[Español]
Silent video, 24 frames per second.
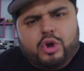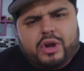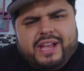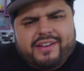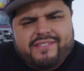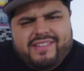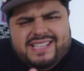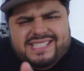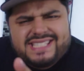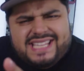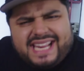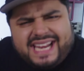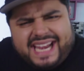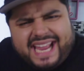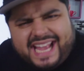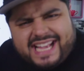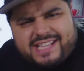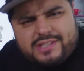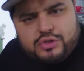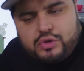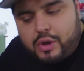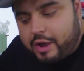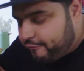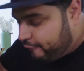lo que va a hacer
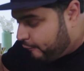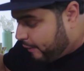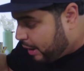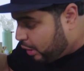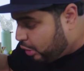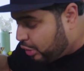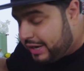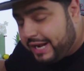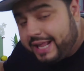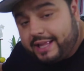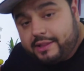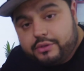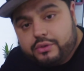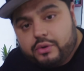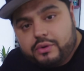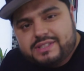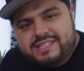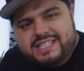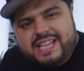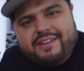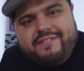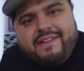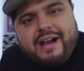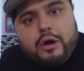esto a fuego lento
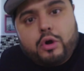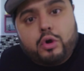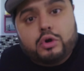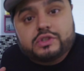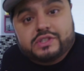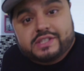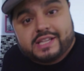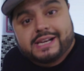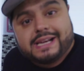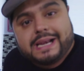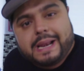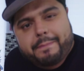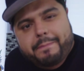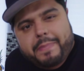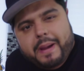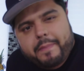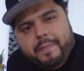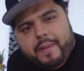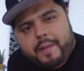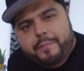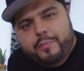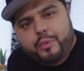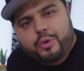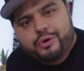es que va a cocer la
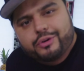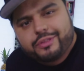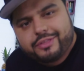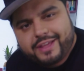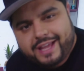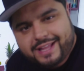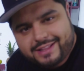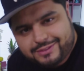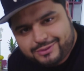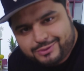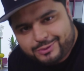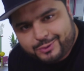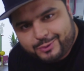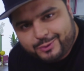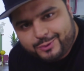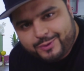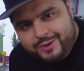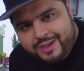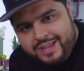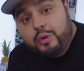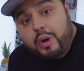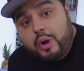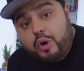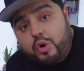papa por dentro.
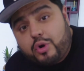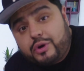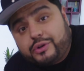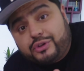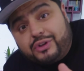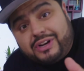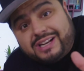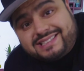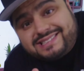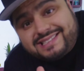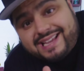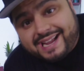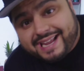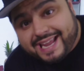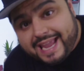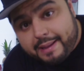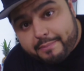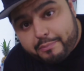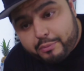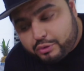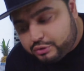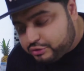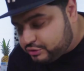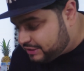Luego cuando la
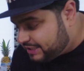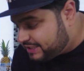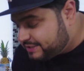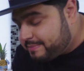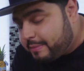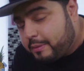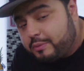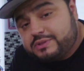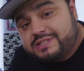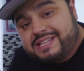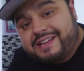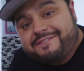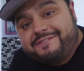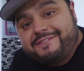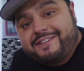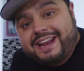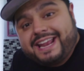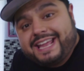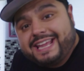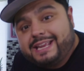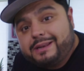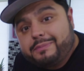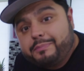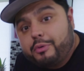saquemos, las vamos a
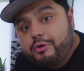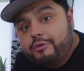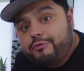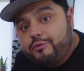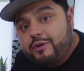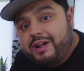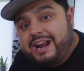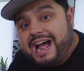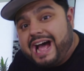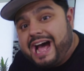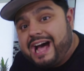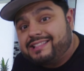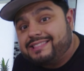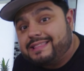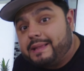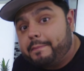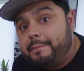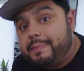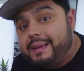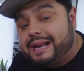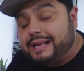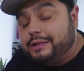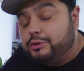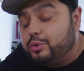freír por fuera a
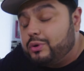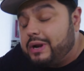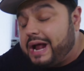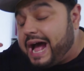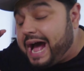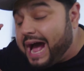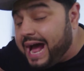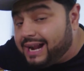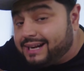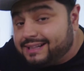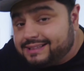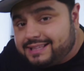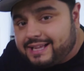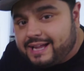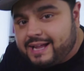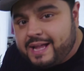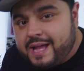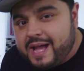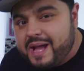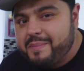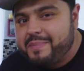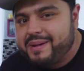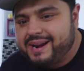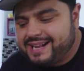temperatura
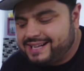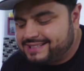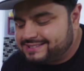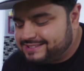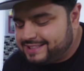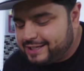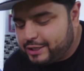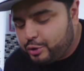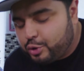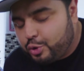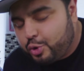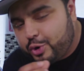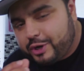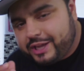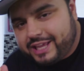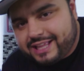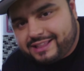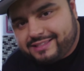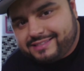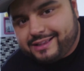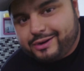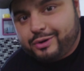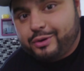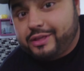alta para que esté
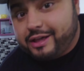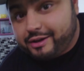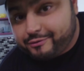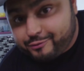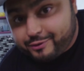crujiente lo de